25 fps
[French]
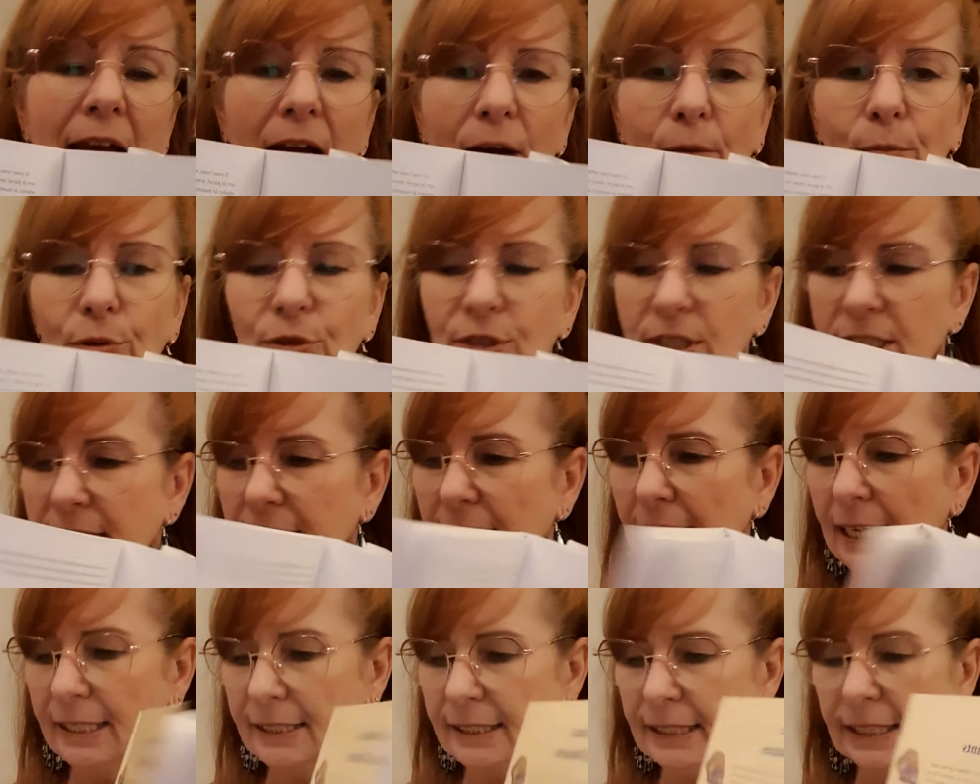Bon, ce qui
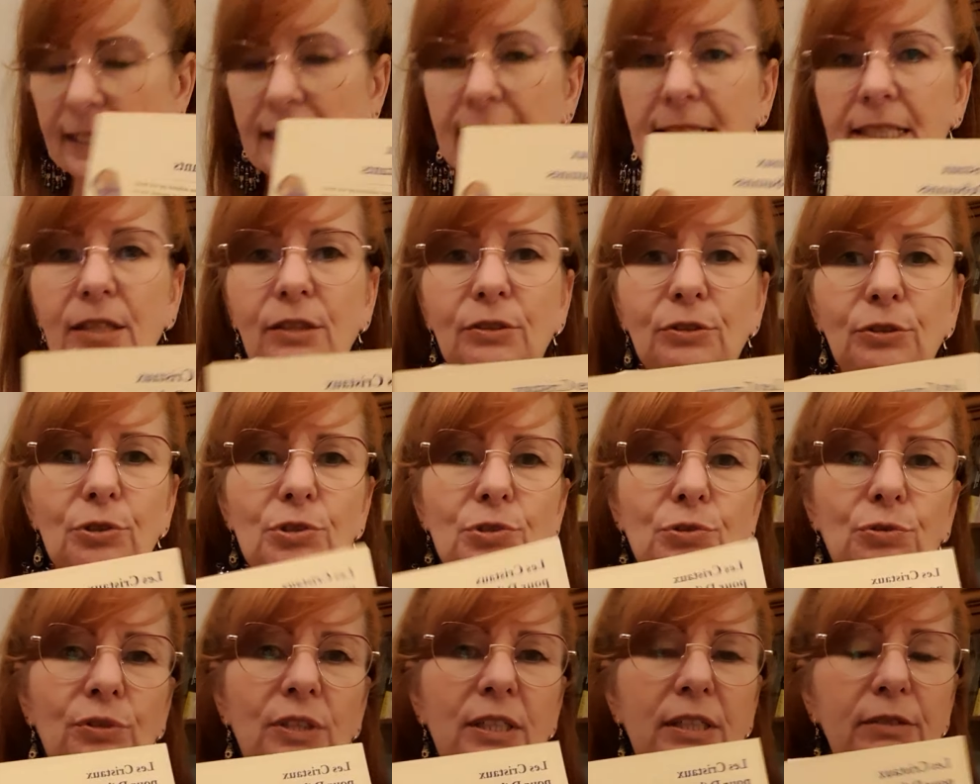est intéressant dans
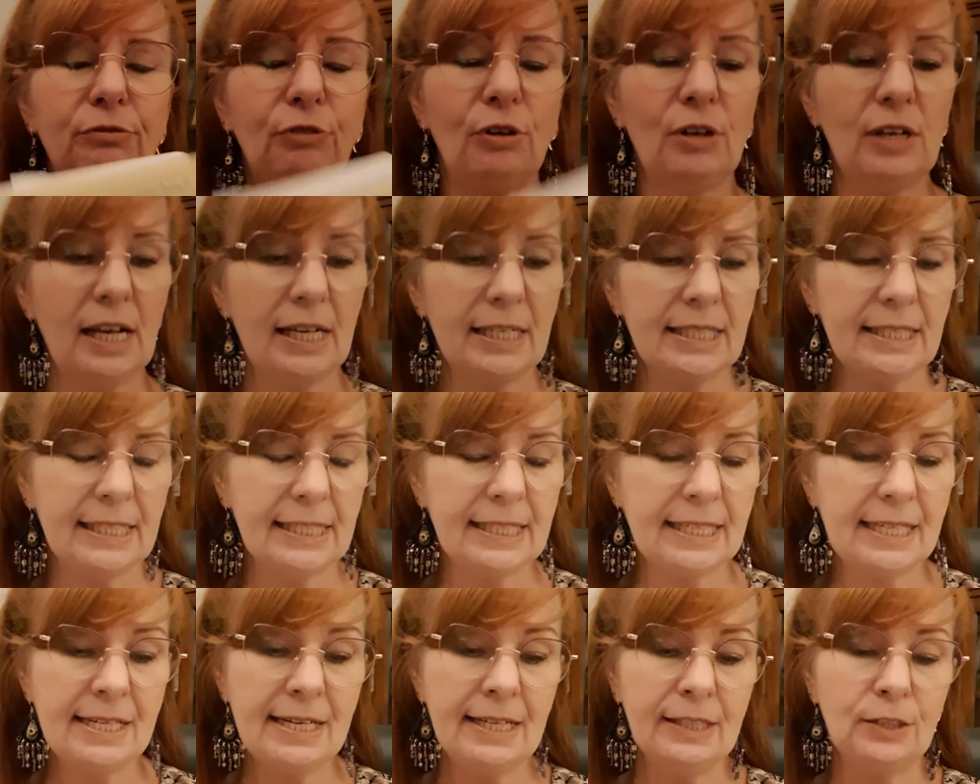ce livre-là, c'est
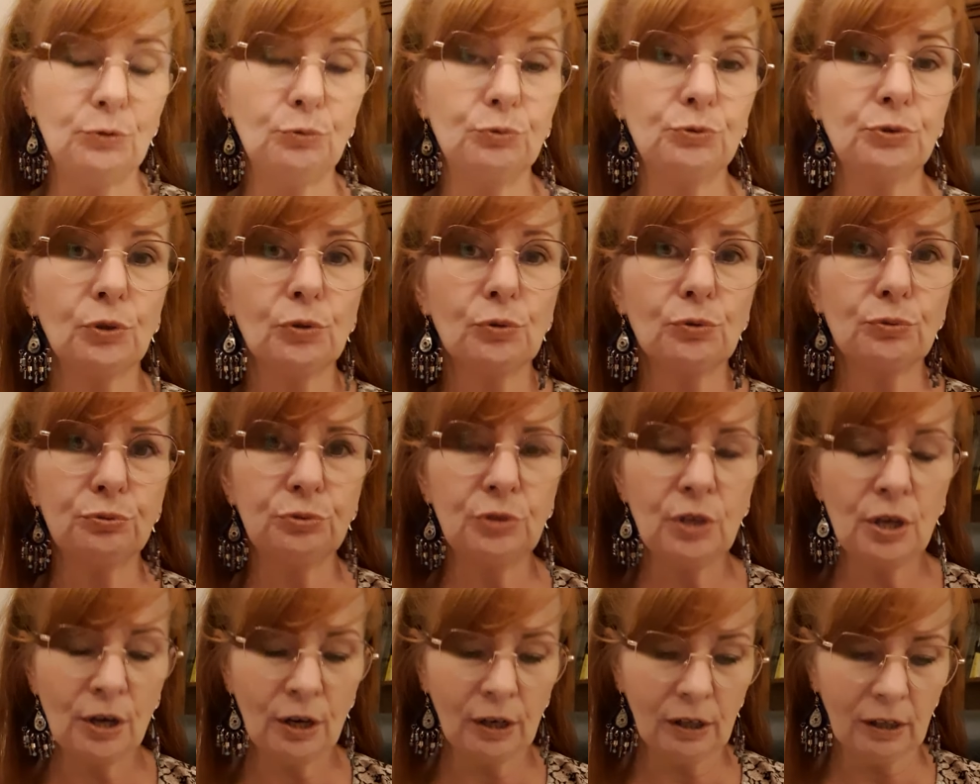qu'il est tout en
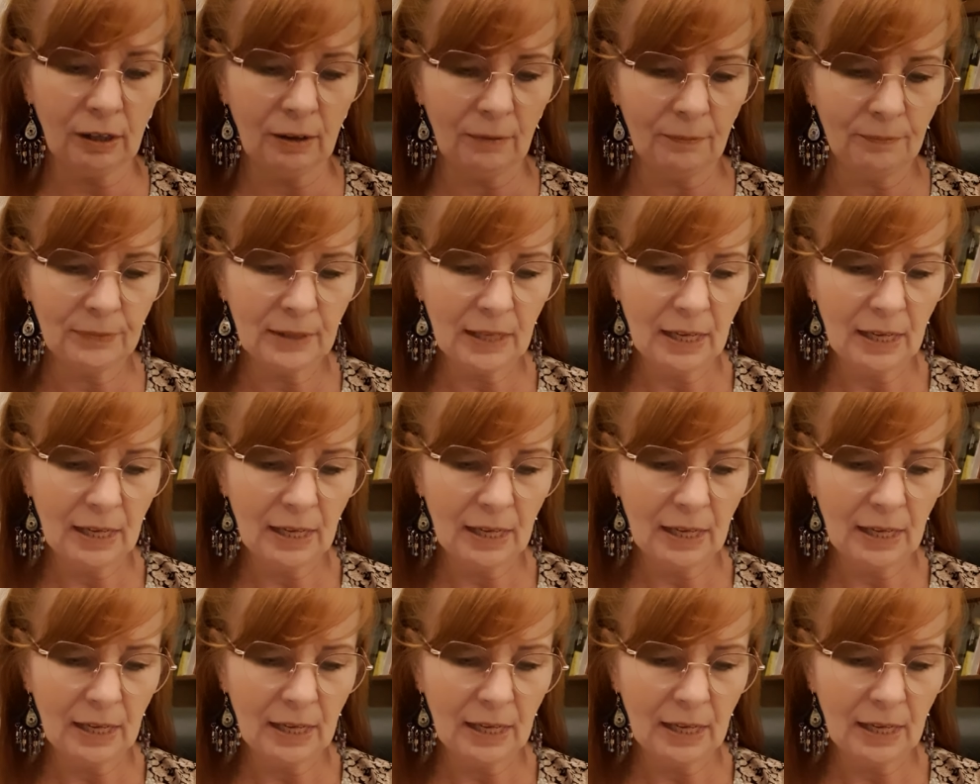couleur. Hein.